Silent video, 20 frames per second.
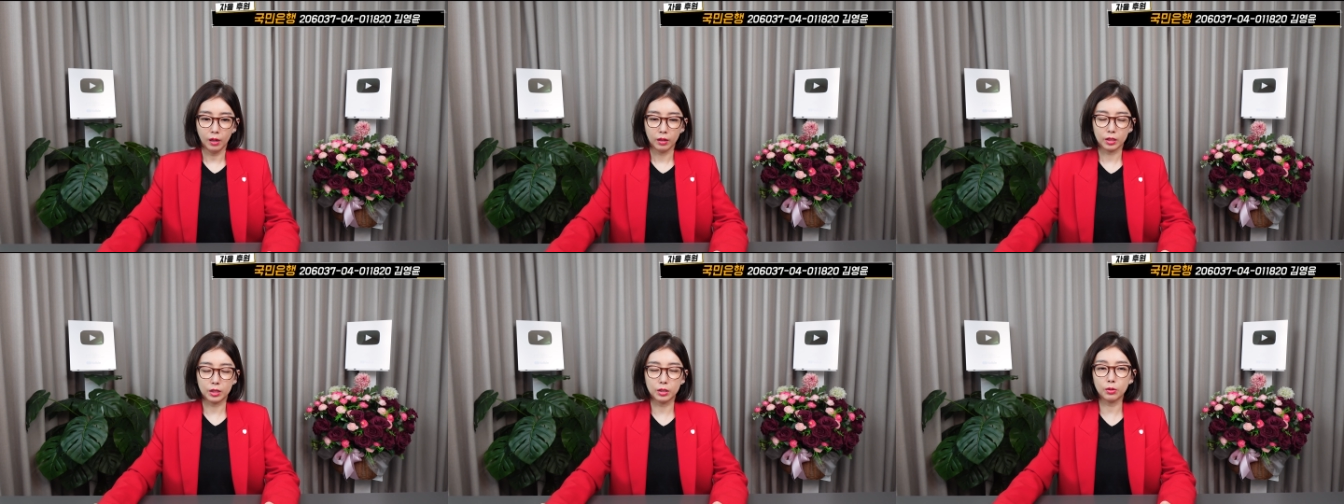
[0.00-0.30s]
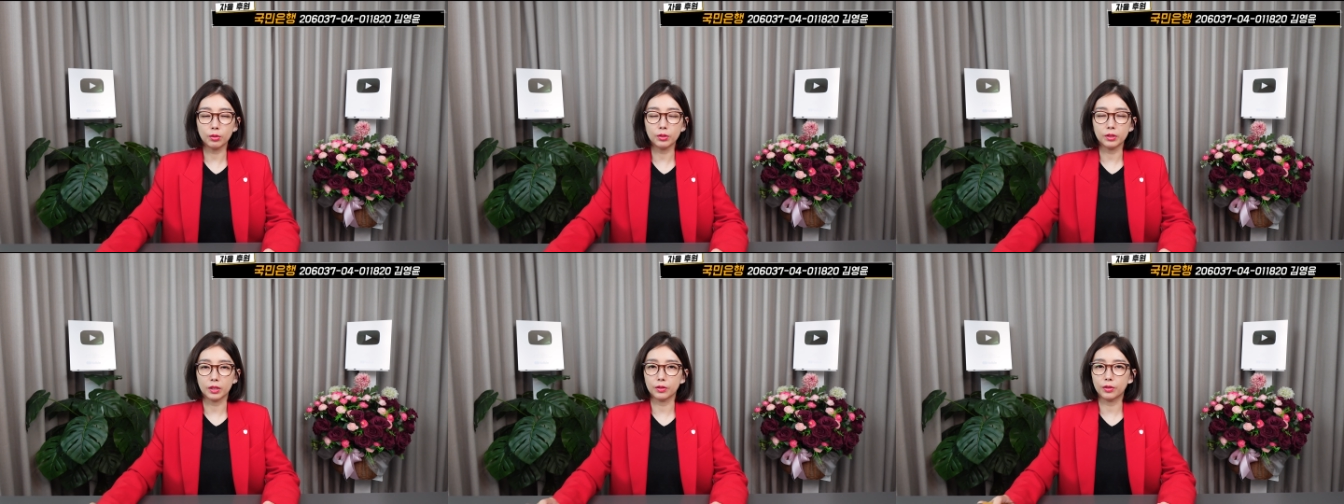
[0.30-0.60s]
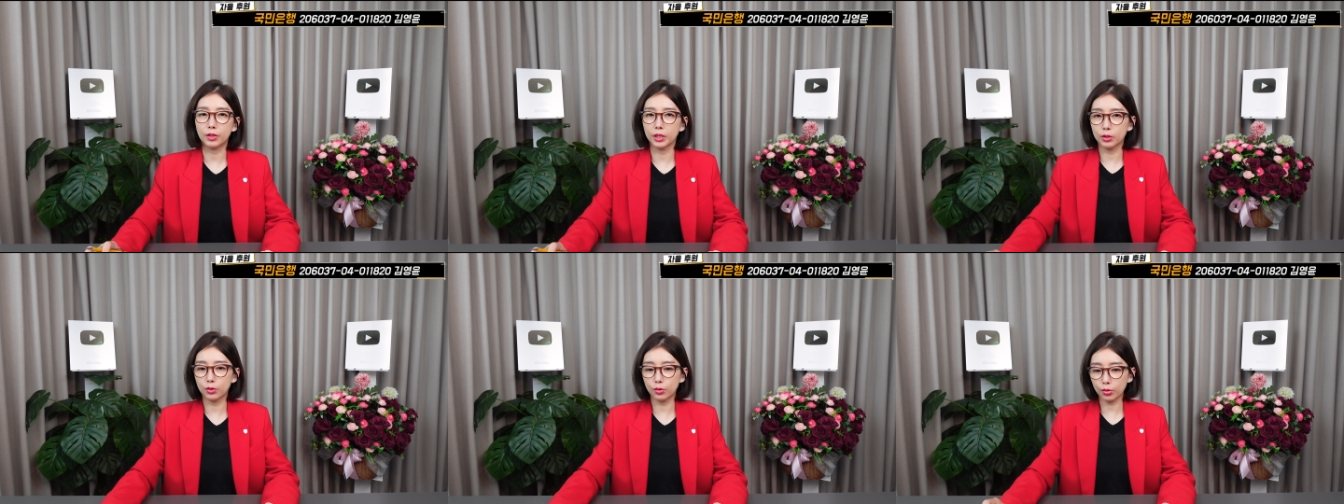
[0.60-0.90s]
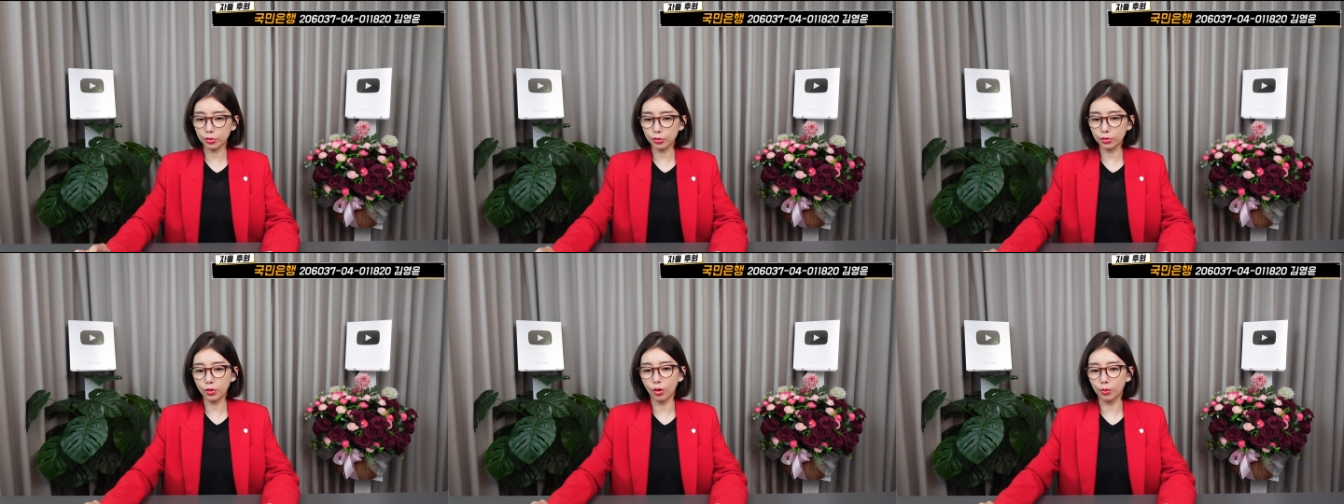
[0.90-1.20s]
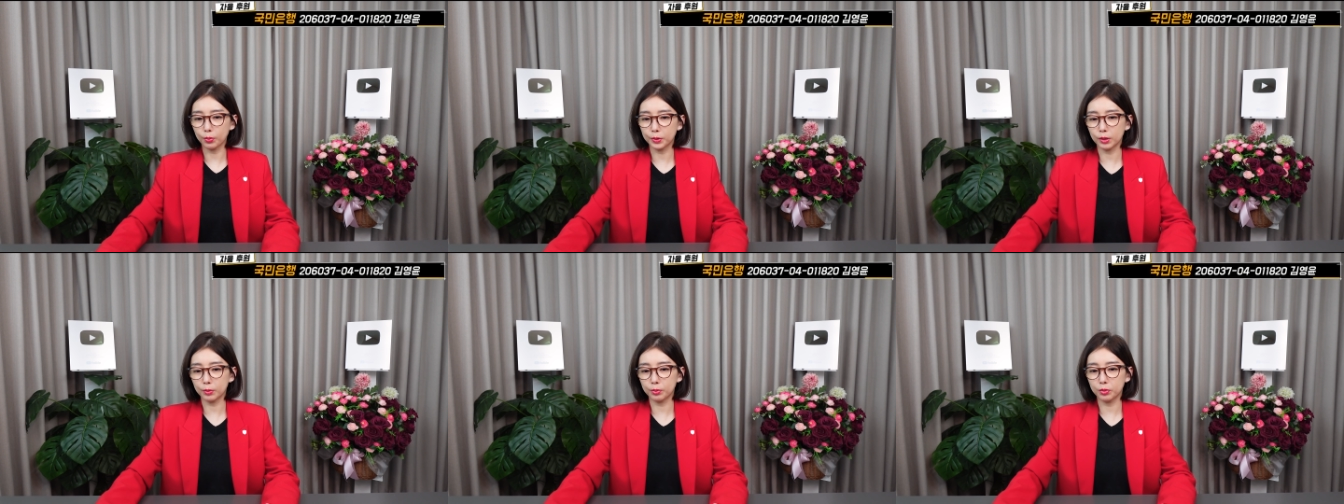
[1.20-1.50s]
그러니까 대출
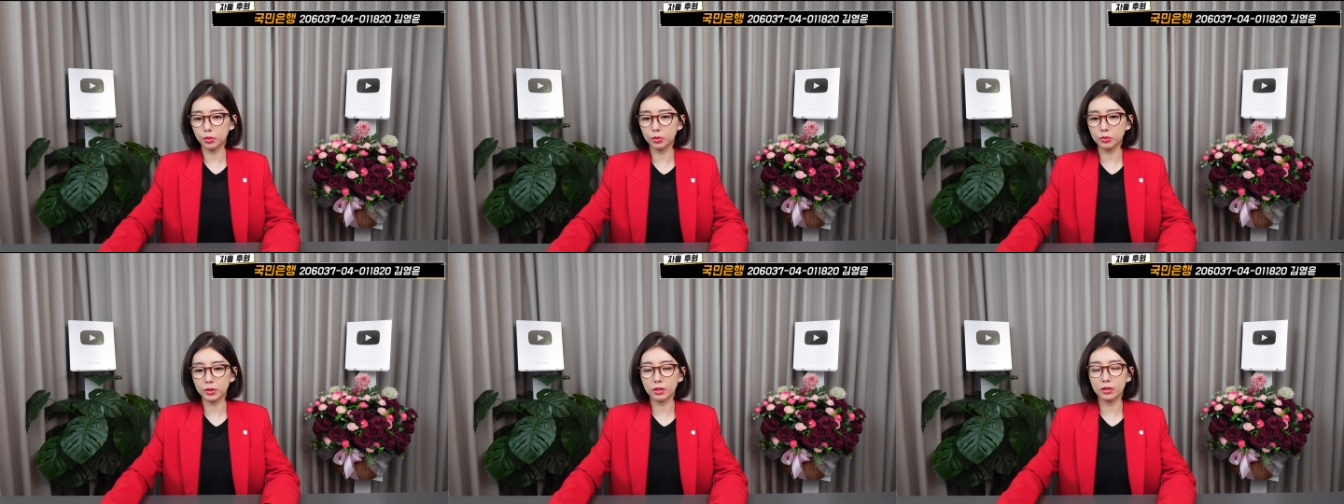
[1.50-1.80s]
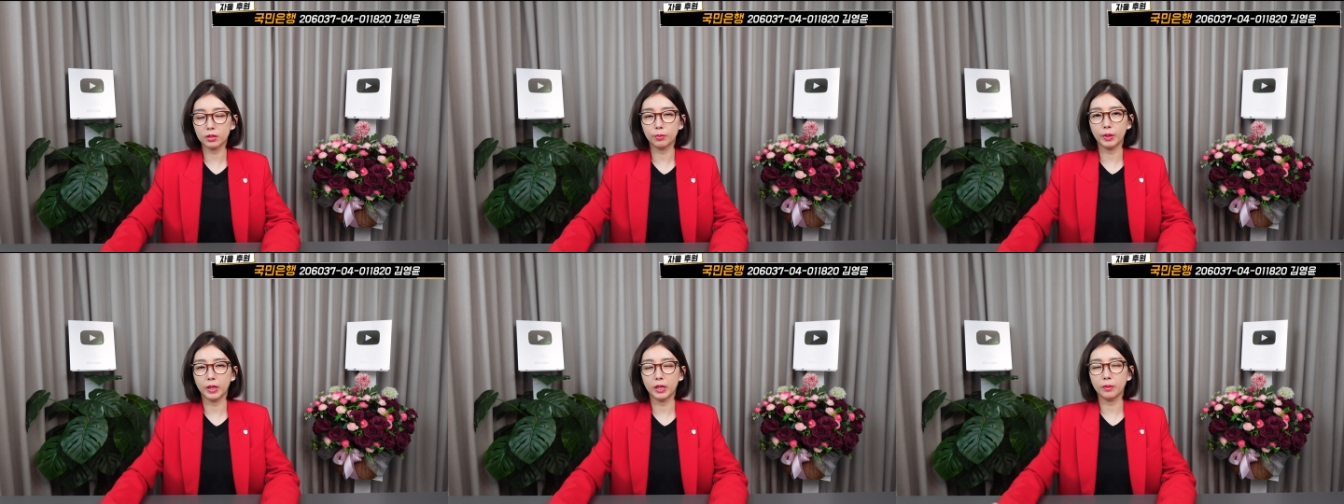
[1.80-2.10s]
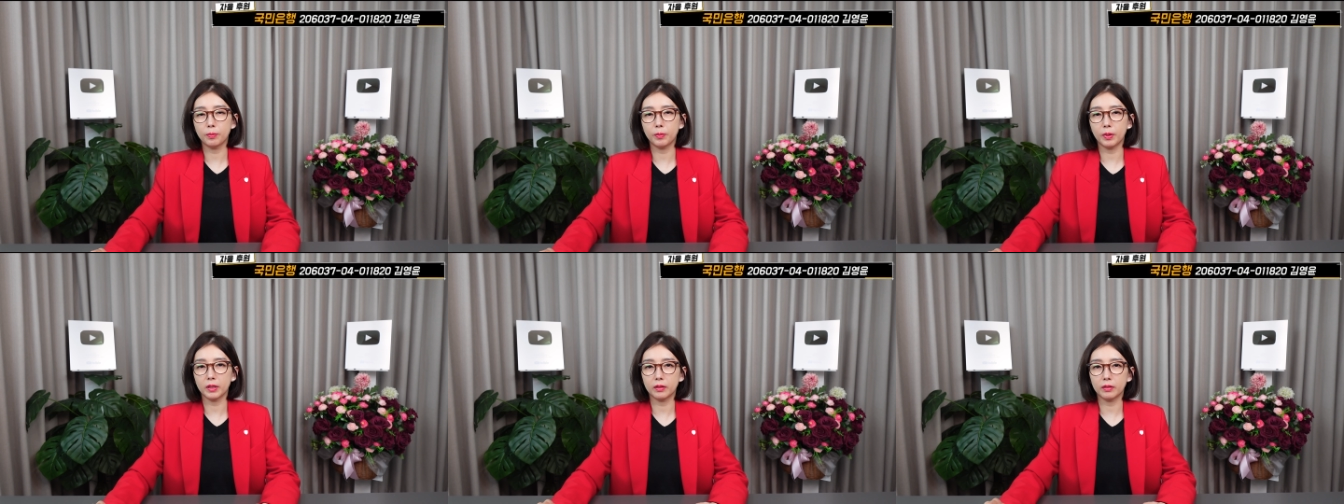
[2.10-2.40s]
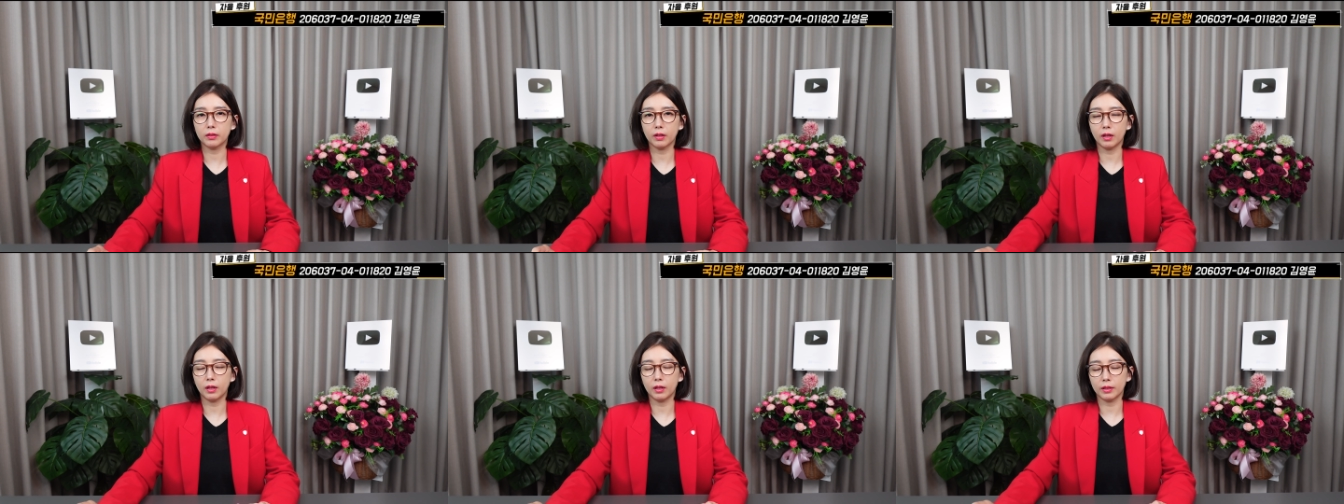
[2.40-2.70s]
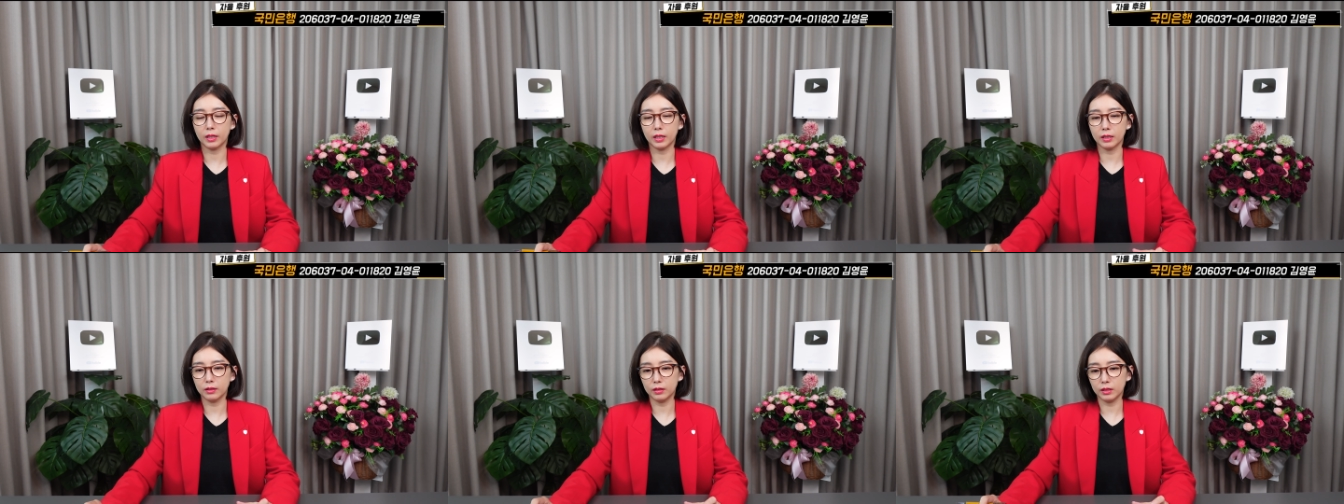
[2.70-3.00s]
없이 부동산에
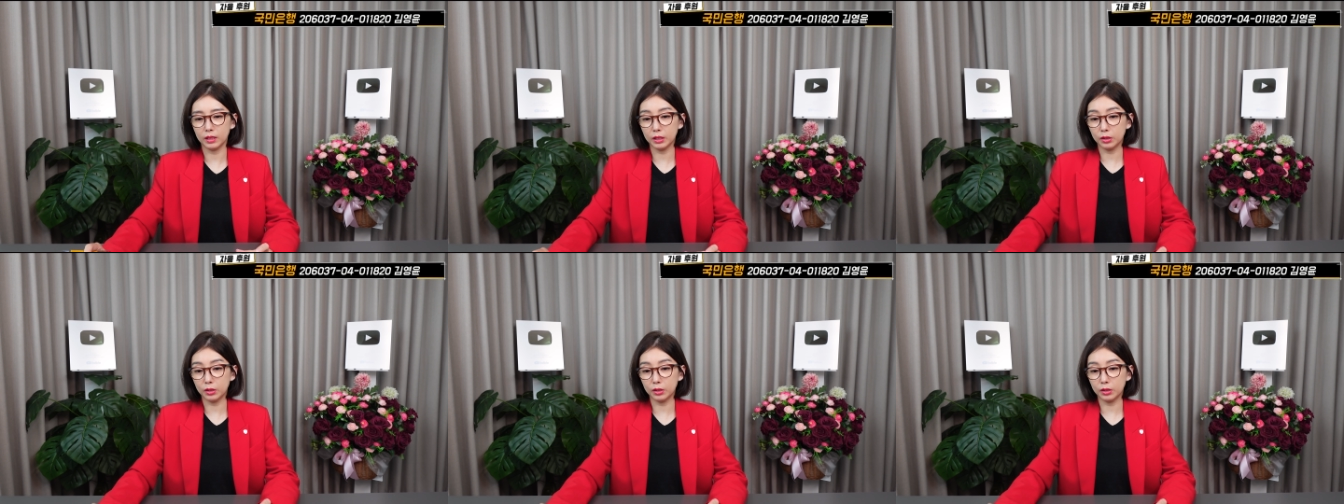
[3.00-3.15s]
매입했다라는